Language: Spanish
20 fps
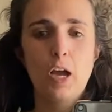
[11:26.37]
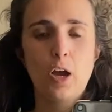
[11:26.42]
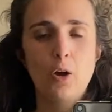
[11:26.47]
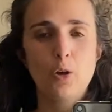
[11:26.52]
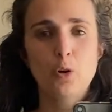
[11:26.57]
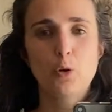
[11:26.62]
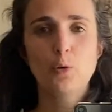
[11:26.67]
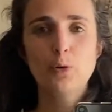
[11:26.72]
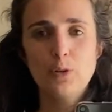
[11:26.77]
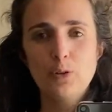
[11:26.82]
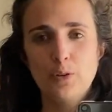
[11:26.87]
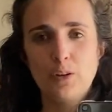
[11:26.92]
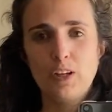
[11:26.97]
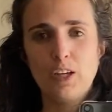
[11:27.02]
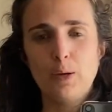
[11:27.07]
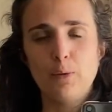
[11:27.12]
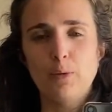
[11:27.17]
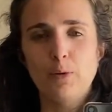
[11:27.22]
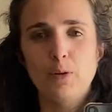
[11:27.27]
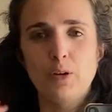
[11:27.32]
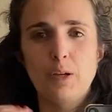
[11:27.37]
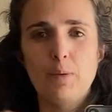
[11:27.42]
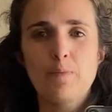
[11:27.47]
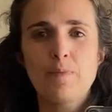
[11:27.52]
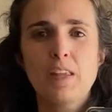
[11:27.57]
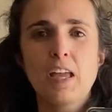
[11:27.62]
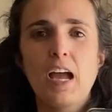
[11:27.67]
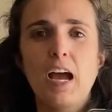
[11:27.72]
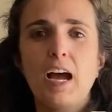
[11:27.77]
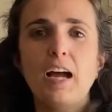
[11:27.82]
Os cuento que llevo hoy.
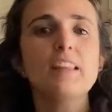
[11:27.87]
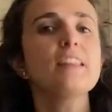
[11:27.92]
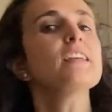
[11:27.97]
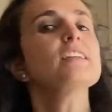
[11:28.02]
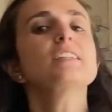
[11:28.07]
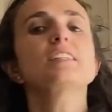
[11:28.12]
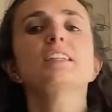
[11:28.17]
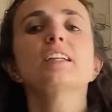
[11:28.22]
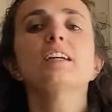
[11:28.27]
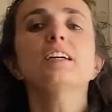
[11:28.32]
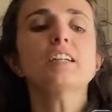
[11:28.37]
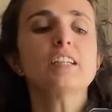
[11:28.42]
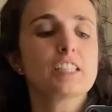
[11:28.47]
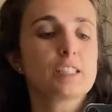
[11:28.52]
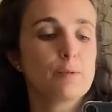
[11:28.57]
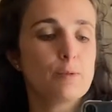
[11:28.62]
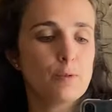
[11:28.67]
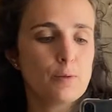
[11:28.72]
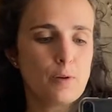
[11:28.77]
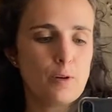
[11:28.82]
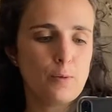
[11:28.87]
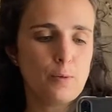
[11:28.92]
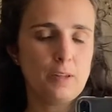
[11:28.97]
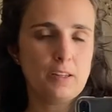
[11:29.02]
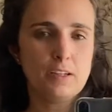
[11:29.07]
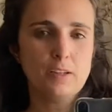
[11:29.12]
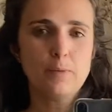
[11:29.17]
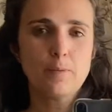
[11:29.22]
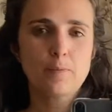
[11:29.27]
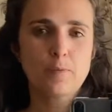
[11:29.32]
Antes de nada que se me va a
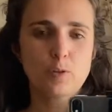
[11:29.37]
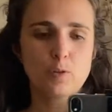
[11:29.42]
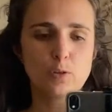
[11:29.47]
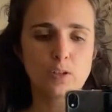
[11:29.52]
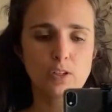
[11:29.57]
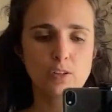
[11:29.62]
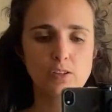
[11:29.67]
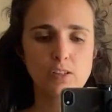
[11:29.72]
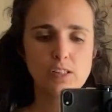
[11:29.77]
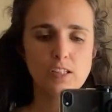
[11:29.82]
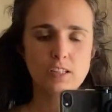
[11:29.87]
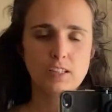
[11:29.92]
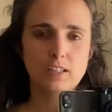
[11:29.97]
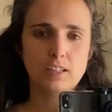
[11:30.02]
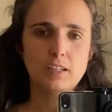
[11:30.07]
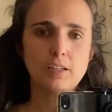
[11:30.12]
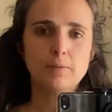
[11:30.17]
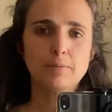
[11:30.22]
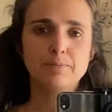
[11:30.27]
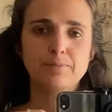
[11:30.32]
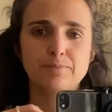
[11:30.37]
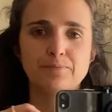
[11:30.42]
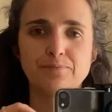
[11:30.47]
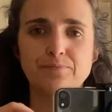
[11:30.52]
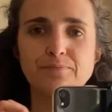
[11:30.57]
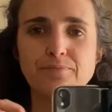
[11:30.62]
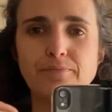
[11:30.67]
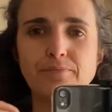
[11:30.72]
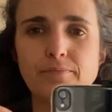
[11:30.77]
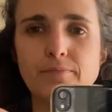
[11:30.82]
olvidar, os quiero enseñar...
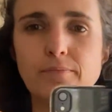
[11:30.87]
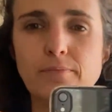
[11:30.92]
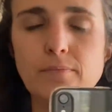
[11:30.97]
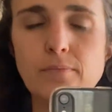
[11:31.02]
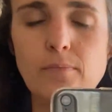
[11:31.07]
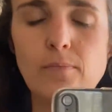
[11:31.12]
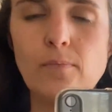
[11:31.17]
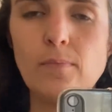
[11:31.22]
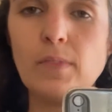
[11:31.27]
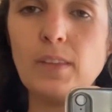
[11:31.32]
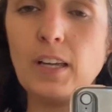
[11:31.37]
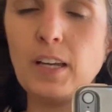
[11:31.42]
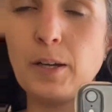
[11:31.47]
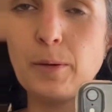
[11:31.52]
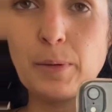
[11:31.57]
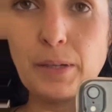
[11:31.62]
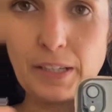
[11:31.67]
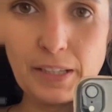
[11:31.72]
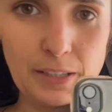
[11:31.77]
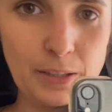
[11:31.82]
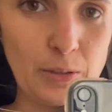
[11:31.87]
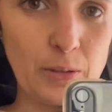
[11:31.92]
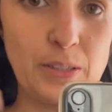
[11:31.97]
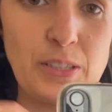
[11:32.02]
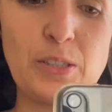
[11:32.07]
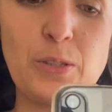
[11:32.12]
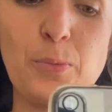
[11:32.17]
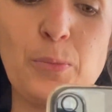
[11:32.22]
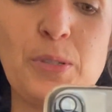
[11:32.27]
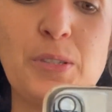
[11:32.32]
A ver, que tengo
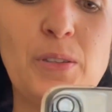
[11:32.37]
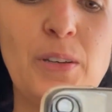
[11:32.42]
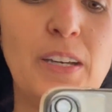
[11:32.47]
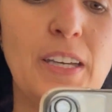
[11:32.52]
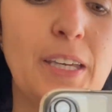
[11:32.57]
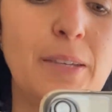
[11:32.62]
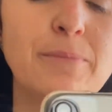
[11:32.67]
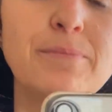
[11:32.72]
esto puesto aquí.